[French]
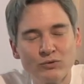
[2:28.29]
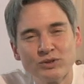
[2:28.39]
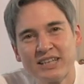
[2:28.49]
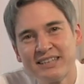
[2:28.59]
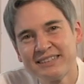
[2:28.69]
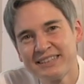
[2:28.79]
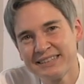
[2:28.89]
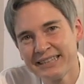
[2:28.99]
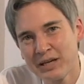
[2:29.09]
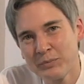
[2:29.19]
vous allez
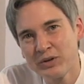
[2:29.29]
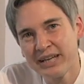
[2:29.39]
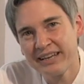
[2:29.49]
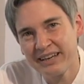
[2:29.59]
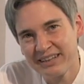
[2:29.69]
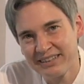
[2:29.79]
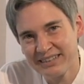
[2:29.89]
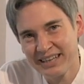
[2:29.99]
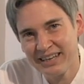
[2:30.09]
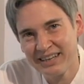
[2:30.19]
saisir un peu les
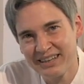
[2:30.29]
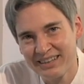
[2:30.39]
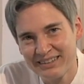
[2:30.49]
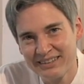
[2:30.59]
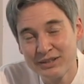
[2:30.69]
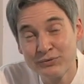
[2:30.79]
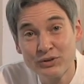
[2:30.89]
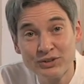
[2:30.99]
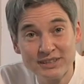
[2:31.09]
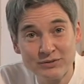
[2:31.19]
caractères des
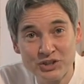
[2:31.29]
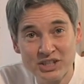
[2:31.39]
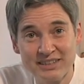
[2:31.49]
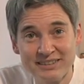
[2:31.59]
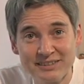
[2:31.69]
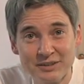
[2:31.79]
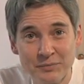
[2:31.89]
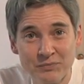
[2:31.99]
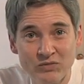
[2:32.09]
différents évangélistes.